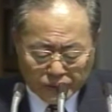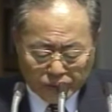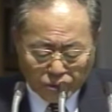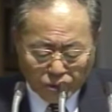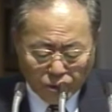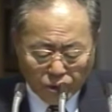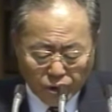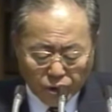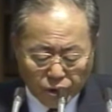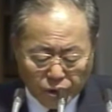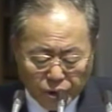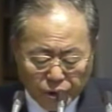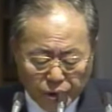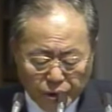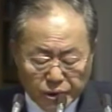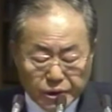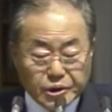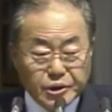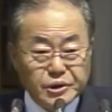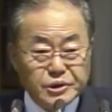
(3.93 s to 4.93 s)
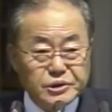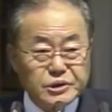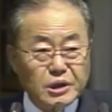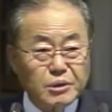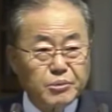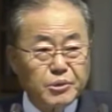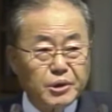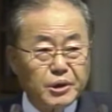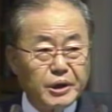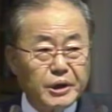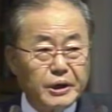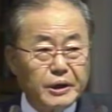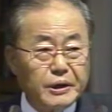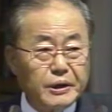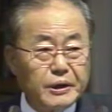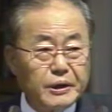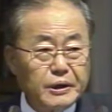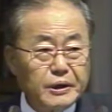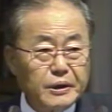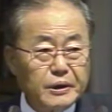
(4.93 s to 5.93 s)
오늘도 이른 새벽에 예,
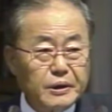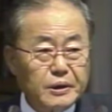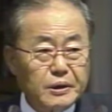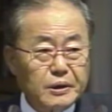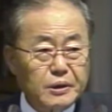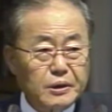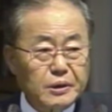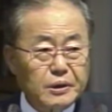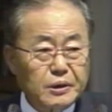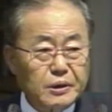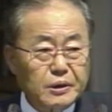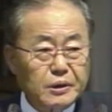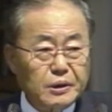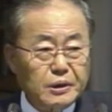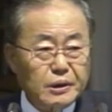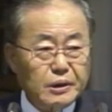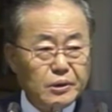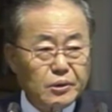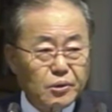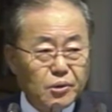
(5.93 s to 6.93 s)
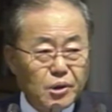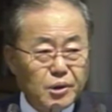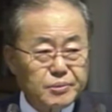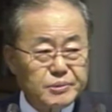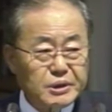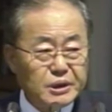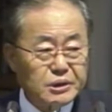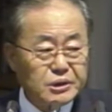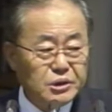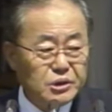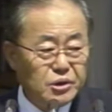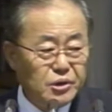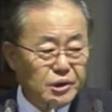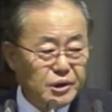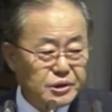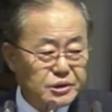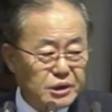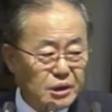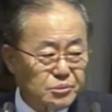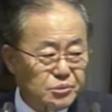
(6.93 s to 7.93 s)
허렵산
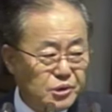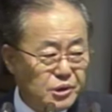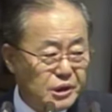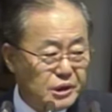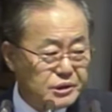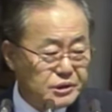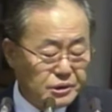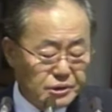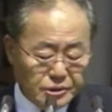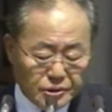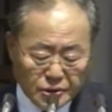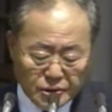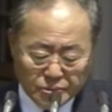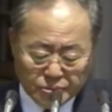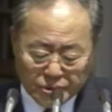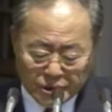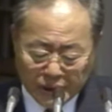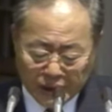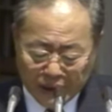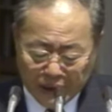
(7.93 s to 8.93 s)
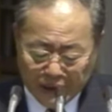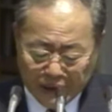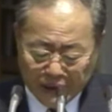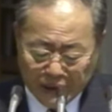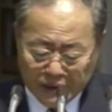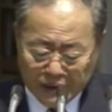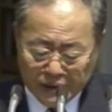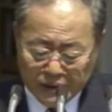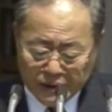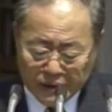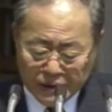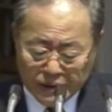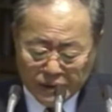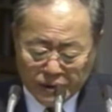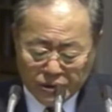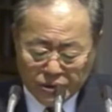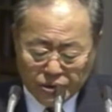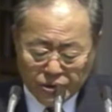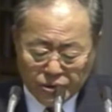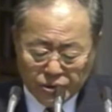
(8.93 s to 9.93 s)
기도에 참여하신 여러분들의
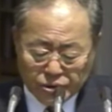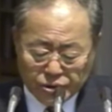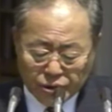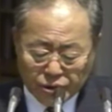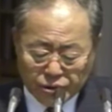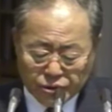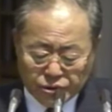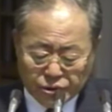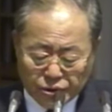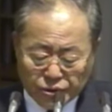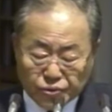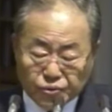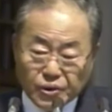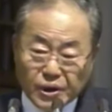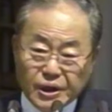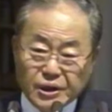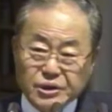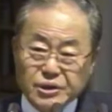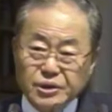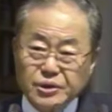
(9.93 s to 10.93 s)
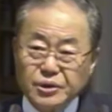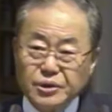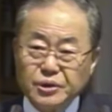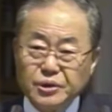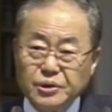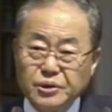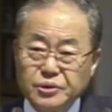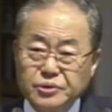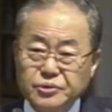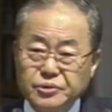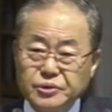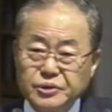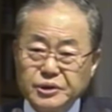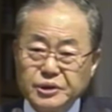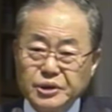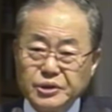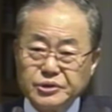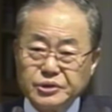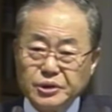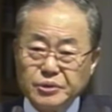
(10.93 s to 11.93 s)
정성과 기도를
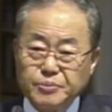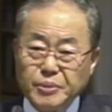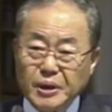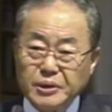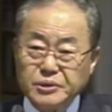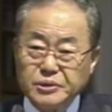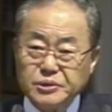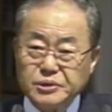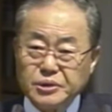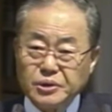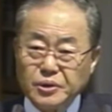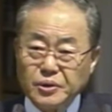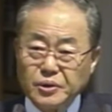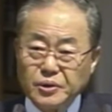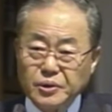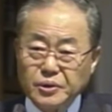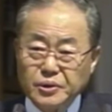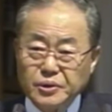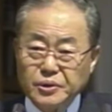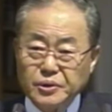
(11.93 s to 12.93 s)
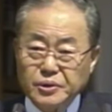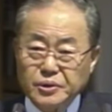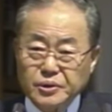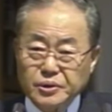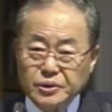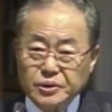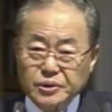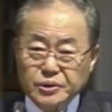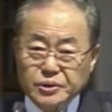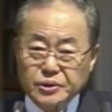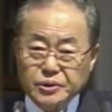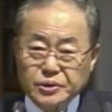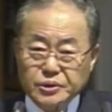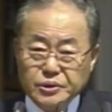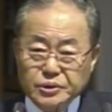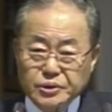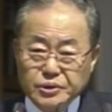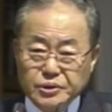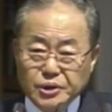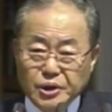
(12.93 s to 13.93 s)
주님께서 받으시고
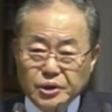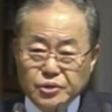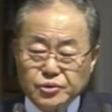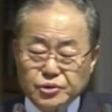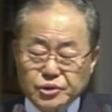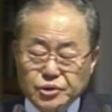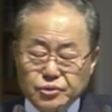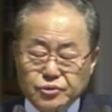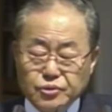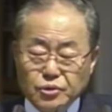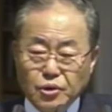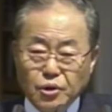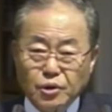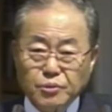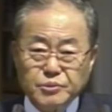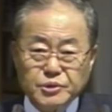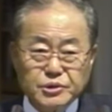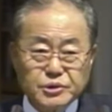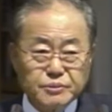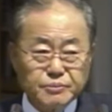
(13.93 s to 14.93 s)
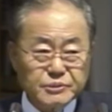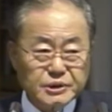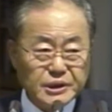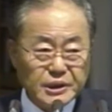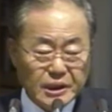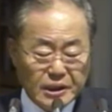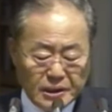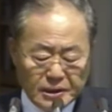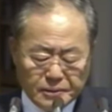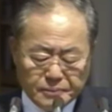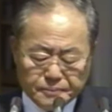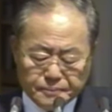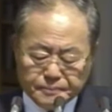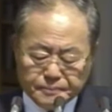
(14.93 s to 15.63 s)
은혜 주실 줄로 믿습니다.